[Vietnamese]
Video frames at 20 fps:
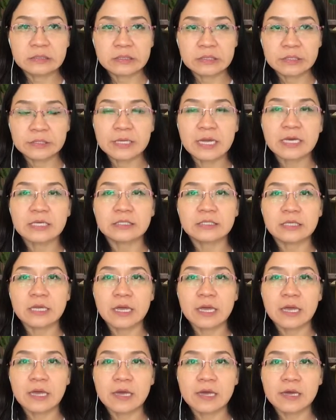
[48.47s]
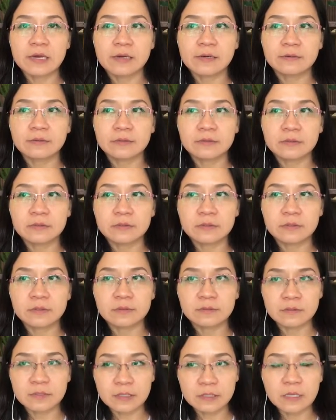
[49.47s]
người ta sẽ
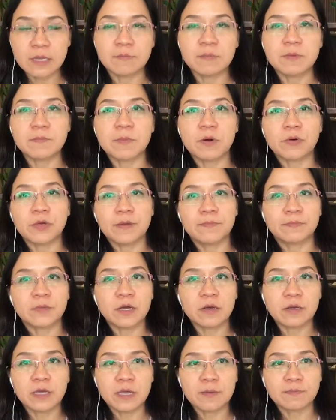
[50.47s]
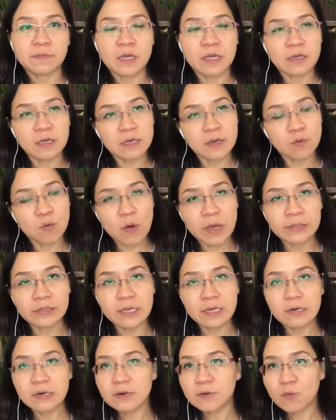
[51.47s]
sẽ tìm đến bảo hiểm thất nghiệp tại vì cái khoản
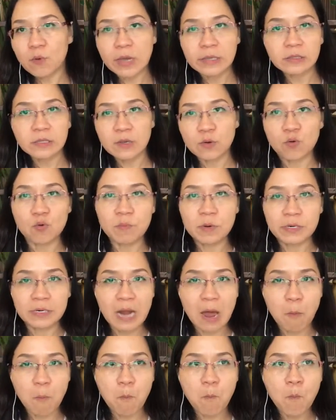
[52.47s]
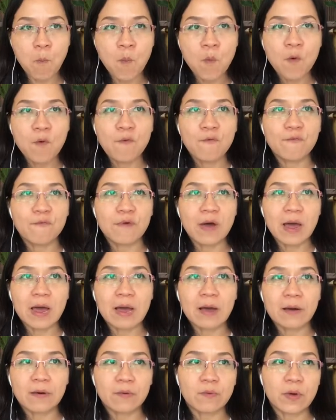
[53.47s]
tiền đó là khoản tiền của mình đóng
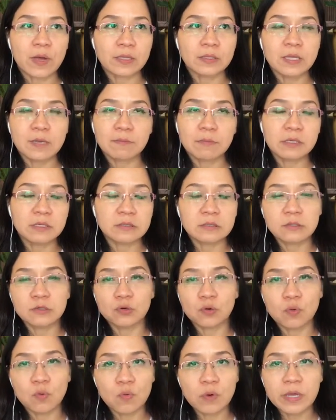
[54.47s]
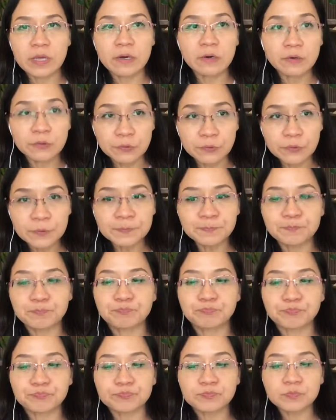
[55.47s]
và khoản tiền mình được quyền hưởng
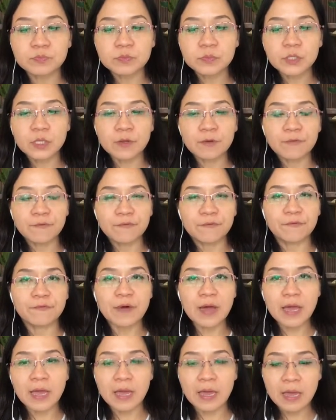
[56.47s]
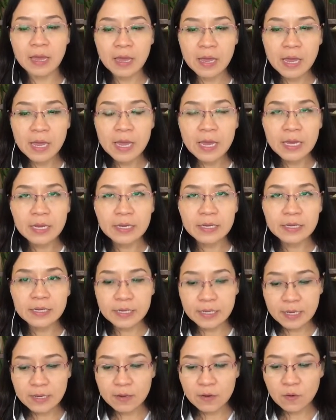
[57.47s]
và
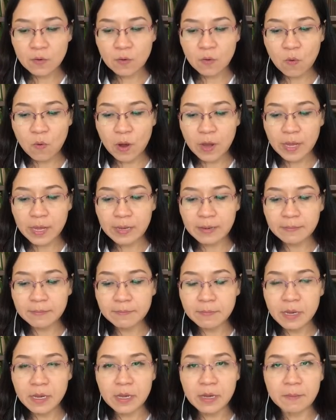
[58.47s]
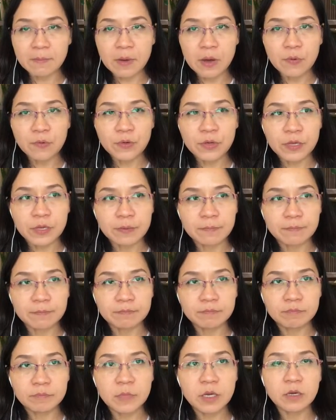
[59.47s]
cái khoản mà bảo
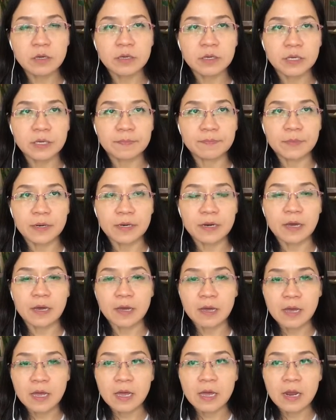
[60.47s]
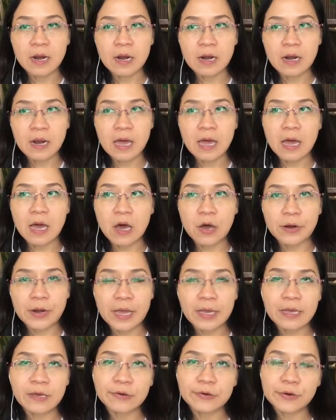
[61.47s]
hiểm thất nghiệp này nè là hồi
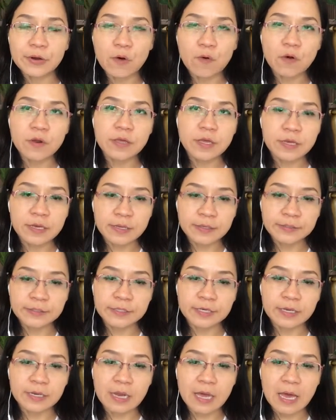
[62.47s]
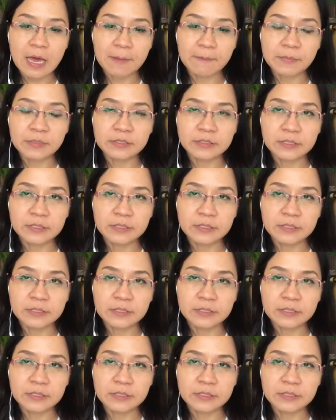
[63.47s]
nãy là có nói với các anh chị là mình